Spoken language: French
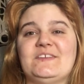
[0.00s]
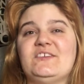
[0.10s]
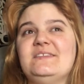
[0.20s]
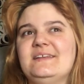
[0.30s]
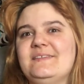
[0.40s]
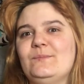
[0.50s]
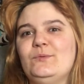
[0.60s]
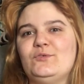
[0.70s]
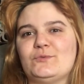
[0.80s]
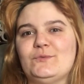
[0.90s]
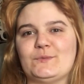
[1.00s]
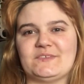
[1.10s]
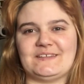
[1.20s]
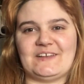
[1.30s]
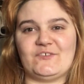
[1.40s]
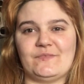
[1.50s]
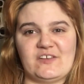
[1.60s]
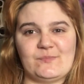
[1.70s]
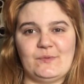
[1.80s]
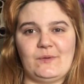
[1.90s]
Déjà, dès le début, je trouve qu'on s'attache
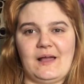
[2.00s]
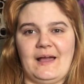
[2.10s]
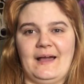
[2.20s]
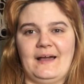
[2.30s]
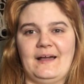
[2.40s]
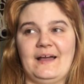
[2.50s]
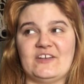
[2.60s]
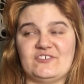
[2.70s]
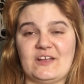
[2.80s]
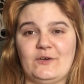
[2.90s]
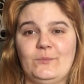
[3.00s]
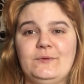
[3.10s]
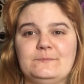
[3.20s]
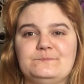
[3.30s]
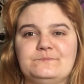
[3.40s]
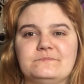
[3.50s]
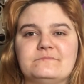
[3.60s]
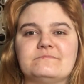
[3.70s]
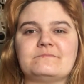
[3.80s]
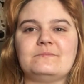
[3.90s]
vachement à, à Jacob.
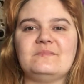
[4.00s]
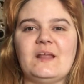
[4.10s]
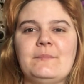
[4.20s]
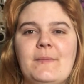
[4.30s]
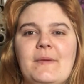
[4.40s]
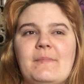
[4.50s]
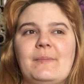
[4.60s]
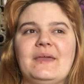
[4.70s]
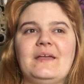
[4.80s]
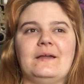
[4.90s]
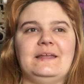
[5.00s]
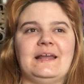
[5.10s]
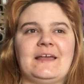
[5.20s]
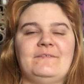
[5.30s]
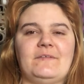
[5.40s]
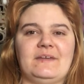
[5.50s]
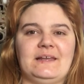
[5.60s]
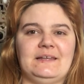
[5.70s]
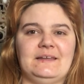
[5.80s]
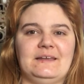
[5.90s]
Mais même après, quand il arrive
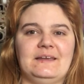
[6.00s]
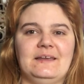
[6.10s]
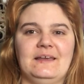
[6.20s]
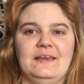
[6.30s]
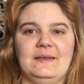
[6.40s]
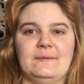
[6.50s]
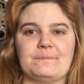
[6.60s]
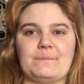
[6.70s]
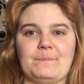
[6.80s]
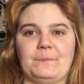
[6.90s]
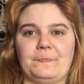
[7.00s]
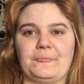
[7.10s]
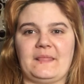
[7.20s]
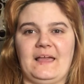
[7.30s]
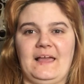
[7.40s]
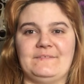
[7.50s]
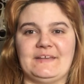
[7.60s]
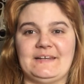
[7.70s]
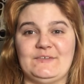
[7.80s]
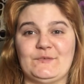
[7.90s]
avec les,
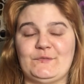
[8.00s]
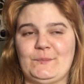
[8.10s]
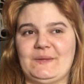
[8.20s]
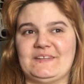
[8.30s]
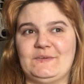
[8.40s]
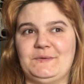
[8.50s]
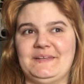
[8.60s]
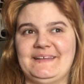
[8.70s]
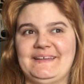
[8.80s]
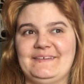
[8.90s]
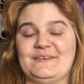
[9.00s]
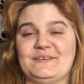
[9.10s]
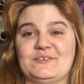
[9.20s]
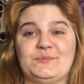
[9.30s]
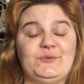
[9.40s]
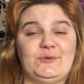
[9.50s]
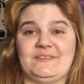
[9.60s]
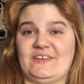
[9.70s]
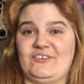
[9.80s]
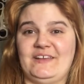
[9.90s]
avec les enfants particuliers, euh, je me suis
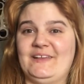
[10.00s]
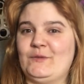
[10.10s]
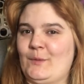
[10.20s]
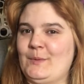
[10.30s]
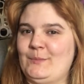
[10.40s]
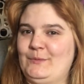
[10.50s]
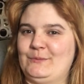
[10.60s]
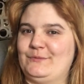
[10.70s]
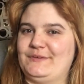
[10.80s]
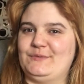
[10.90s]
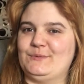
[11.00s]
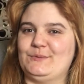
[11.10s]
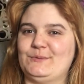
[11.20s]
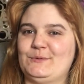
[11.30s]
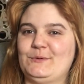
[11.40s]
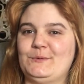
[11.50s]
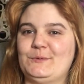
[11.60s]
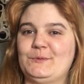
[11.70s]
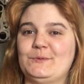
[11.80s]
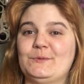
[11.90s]
attachée énormément en fait
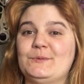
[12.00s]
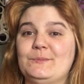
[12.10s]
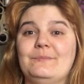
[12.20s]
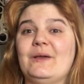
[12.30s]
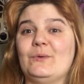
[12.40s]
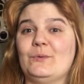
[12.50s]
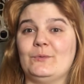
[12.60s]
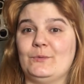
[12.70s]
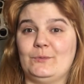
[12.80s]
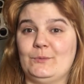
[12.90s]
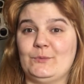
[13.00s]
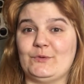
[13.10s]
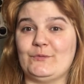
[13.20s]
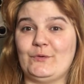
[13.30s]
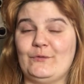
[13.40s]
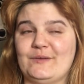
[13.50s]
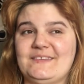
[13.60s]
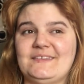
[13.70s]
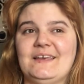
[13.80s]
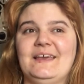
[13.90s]
aux, ben, aux, enfants en
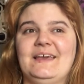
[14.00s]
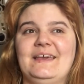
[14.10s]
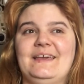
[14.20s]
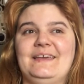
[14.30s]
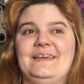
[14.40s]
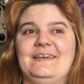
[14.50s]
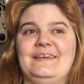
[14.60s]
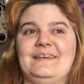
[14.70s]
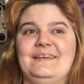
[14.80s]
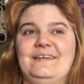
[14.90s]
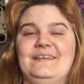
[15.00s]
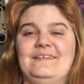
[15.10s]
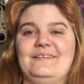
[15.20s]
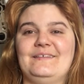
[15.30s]
fait. Et